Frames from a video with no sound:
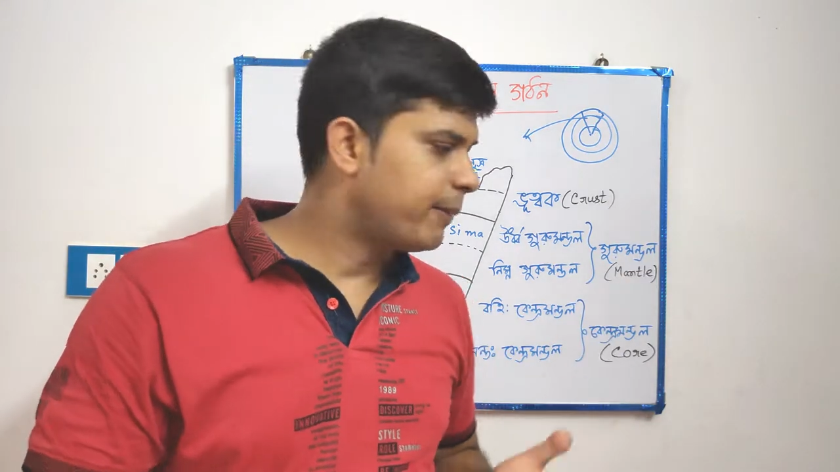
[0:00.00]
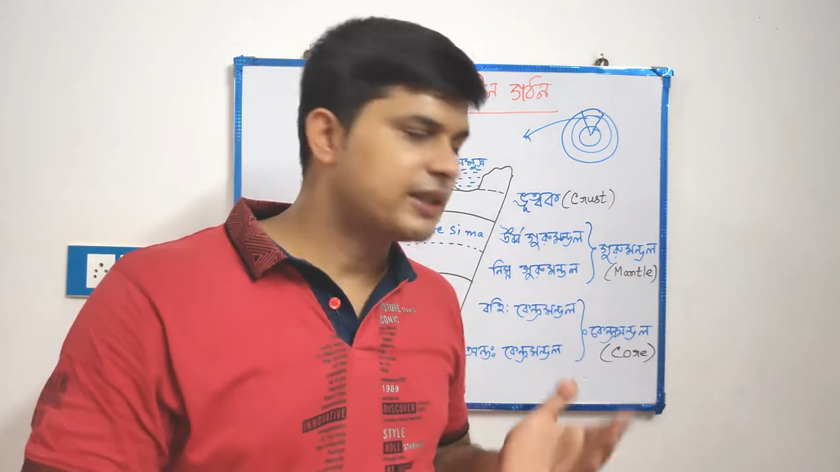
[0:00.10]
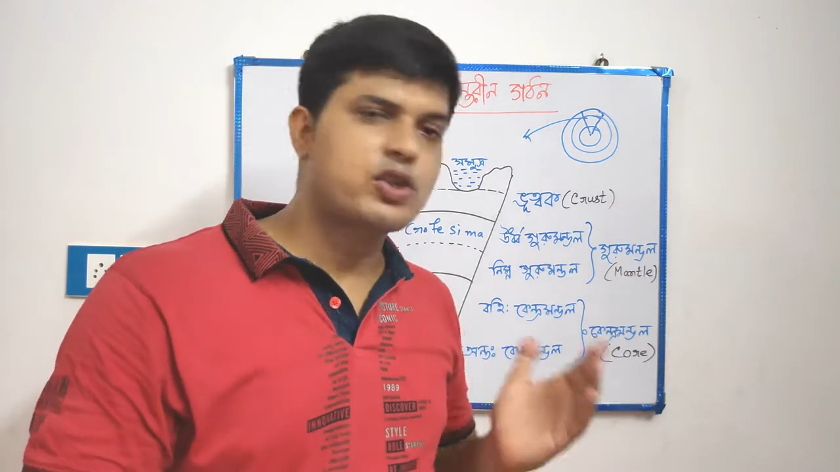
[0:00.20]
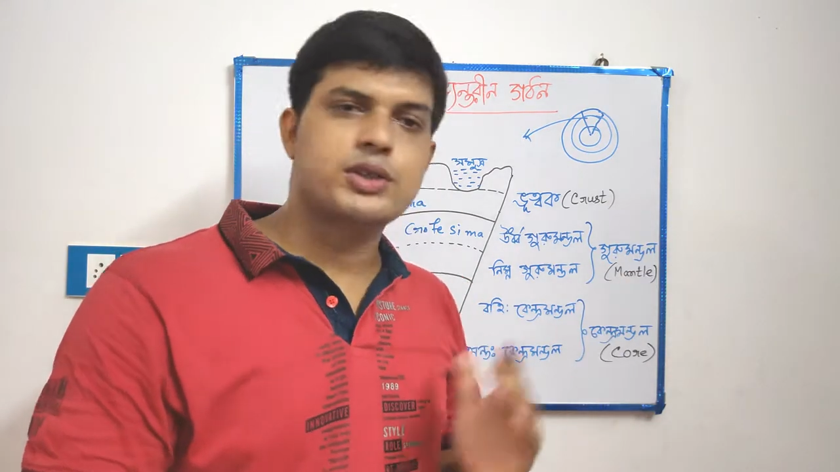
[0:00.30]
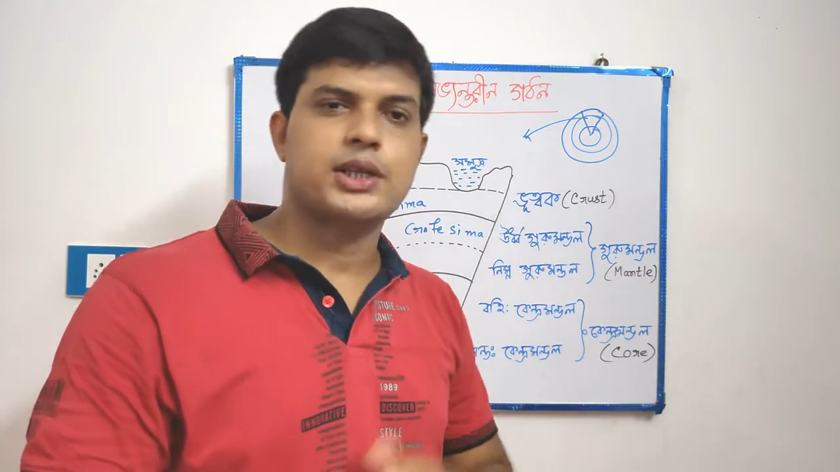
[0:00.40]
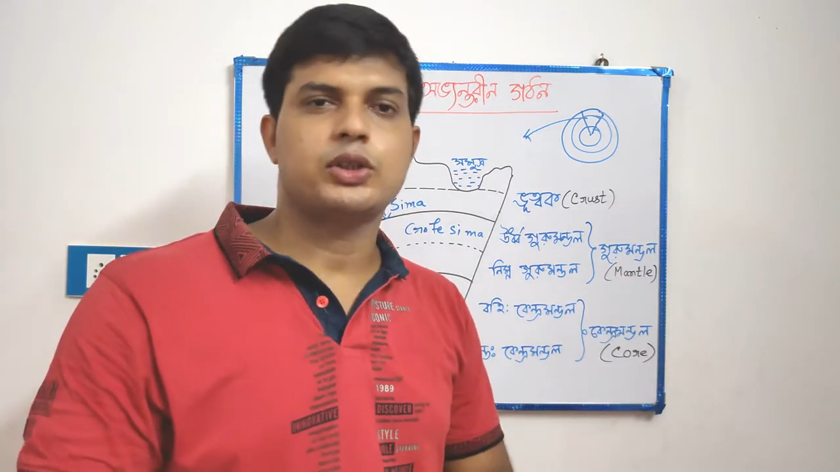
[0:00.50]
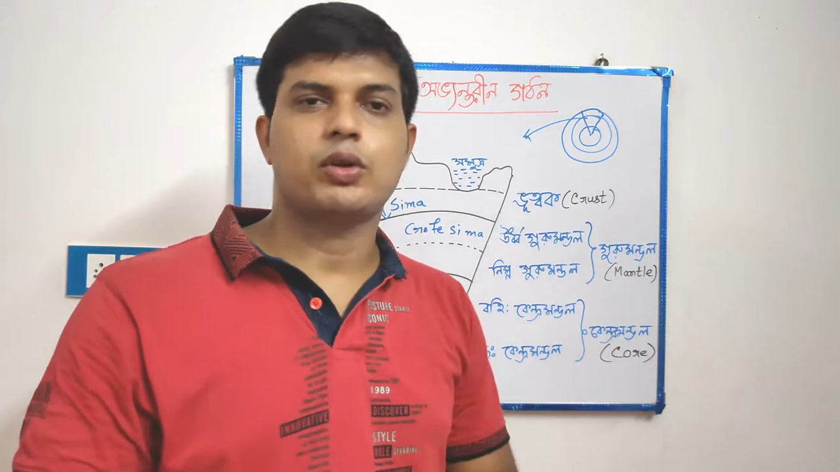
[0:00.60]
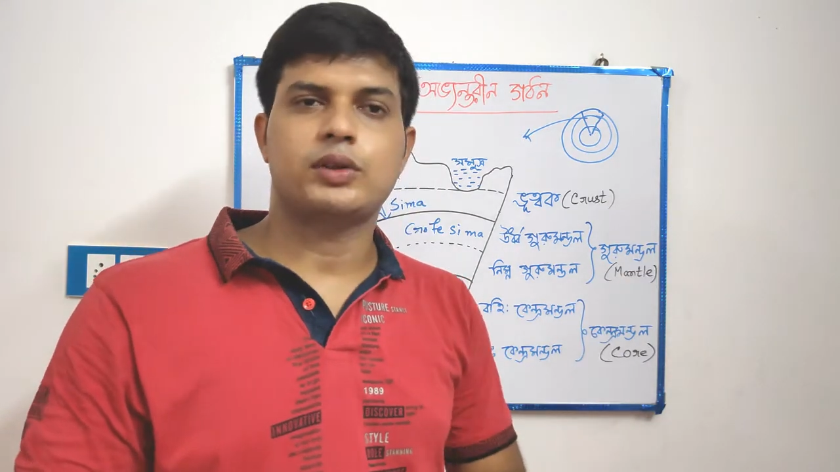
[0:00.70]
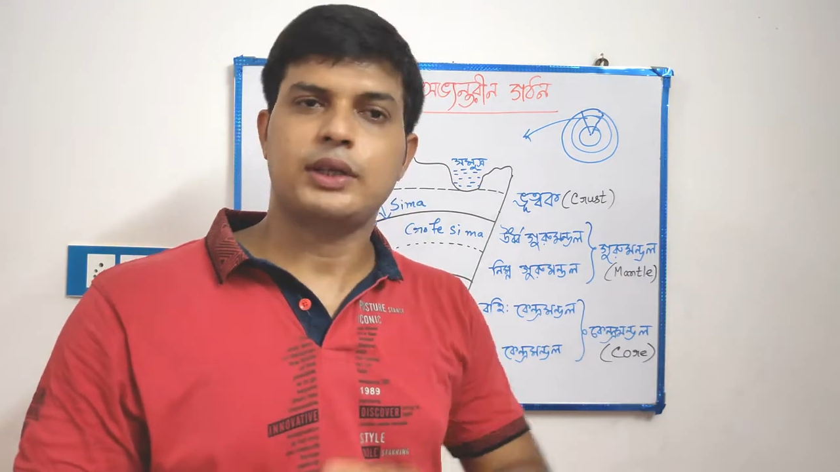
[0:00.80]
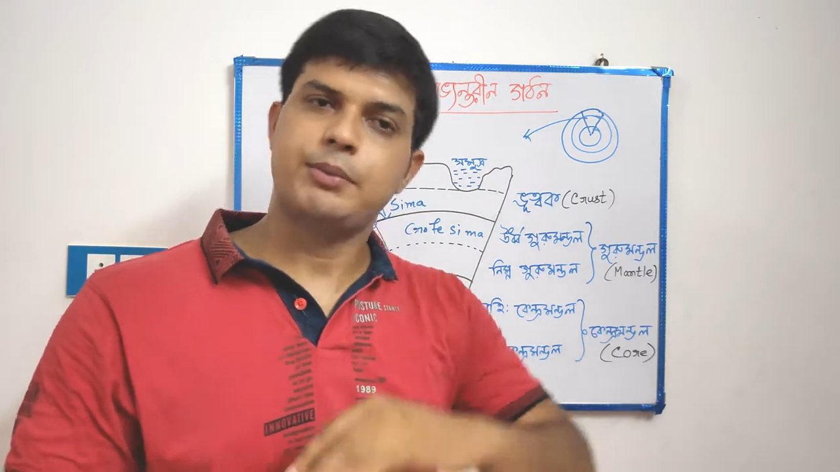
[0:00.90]
পাত সংস্থান
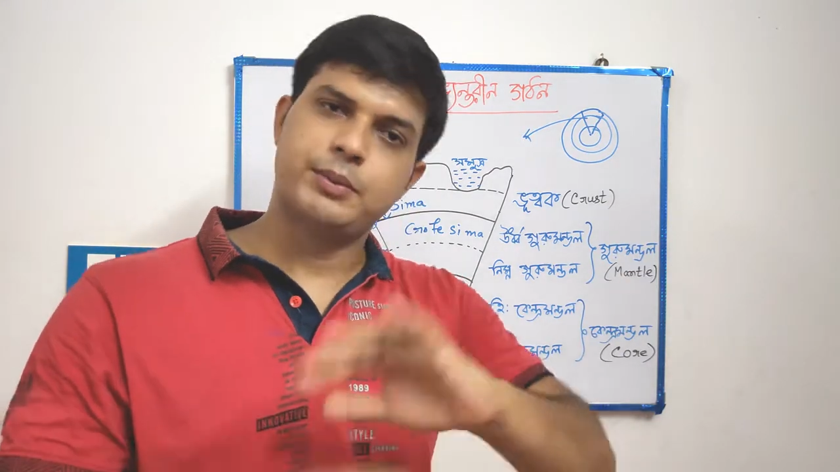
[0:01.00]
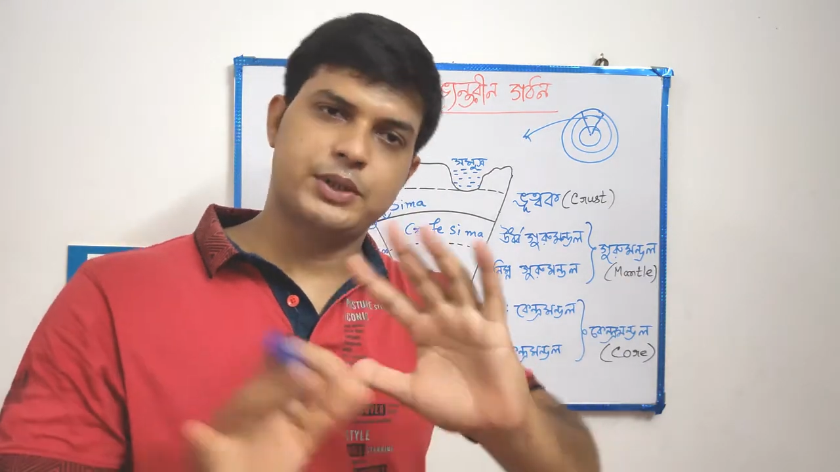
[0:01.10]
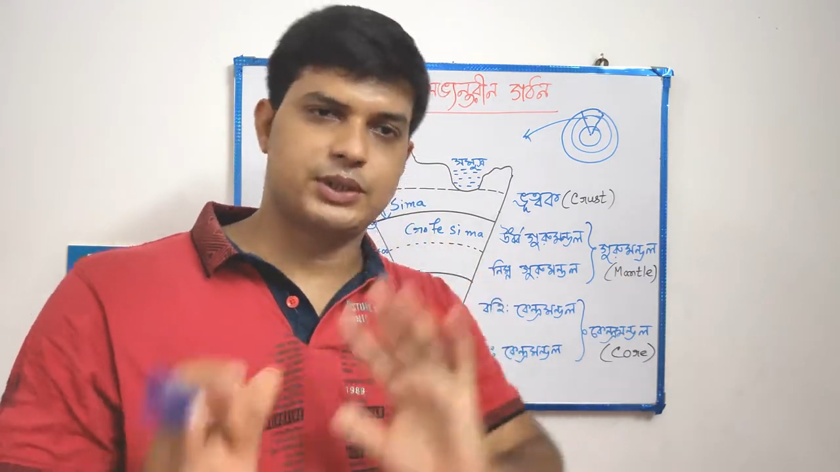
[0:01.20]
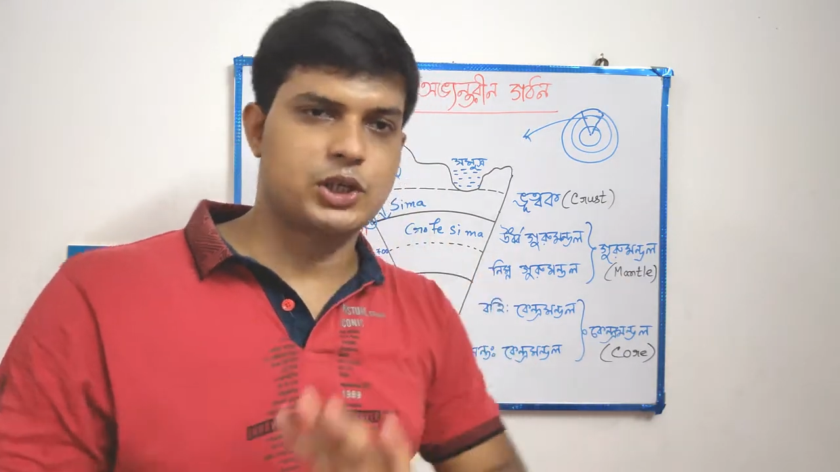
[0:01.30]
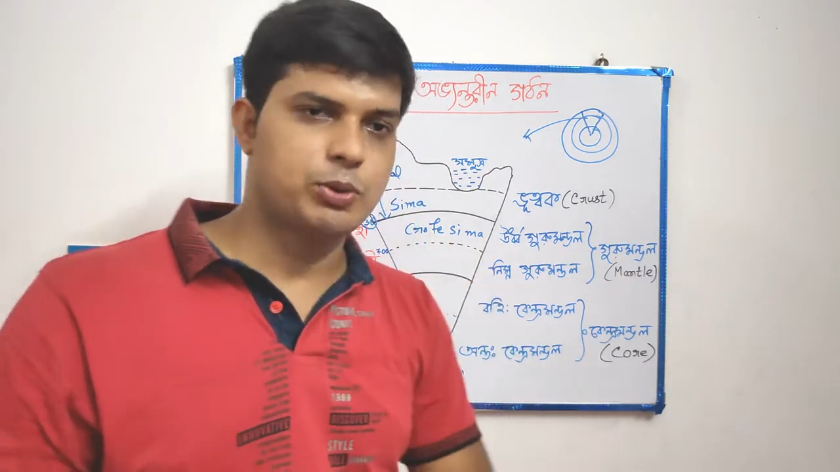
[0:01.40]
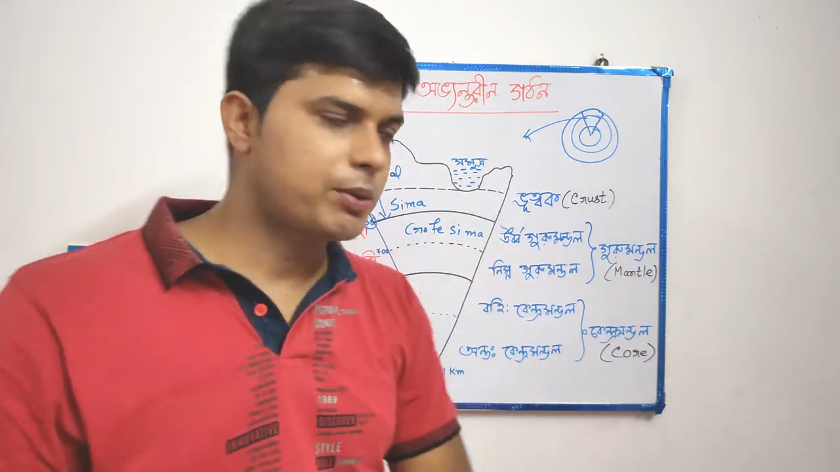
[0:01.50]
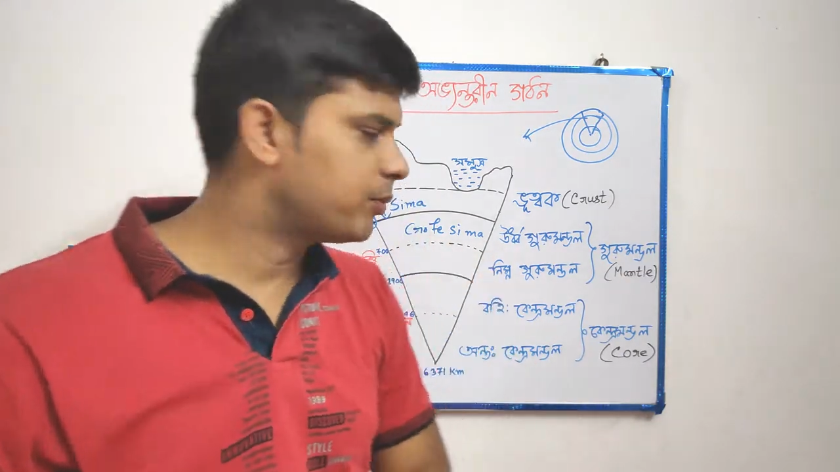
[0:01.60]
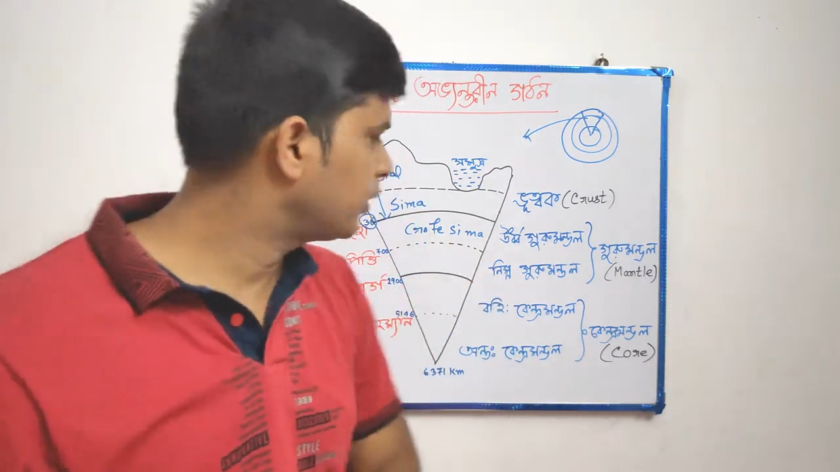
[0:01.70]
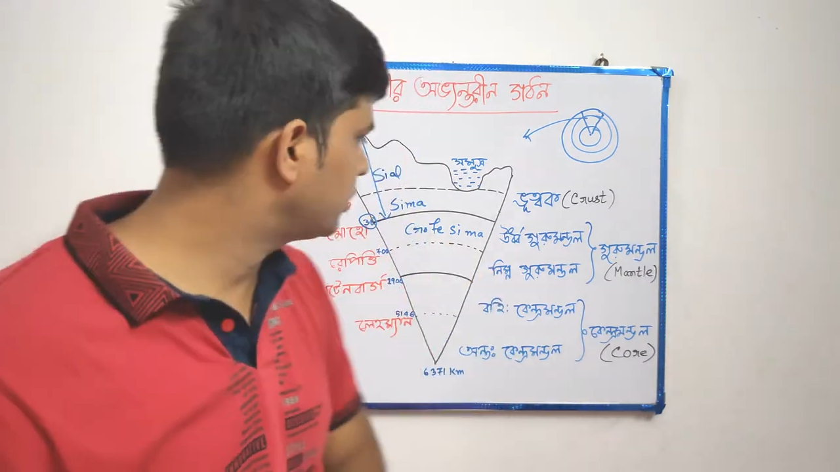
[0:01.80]
তত্ত্বটা আমি বিস্তারিতভাবে